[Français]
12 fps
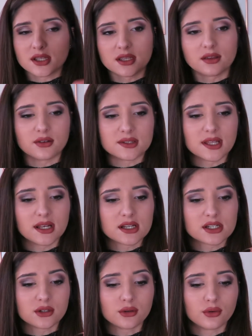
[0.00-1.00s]
et euh,
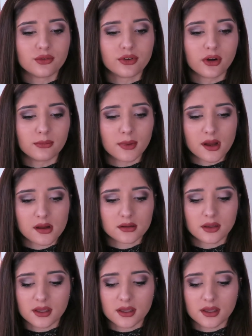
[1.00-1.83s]
celle-là j'ai le gros format,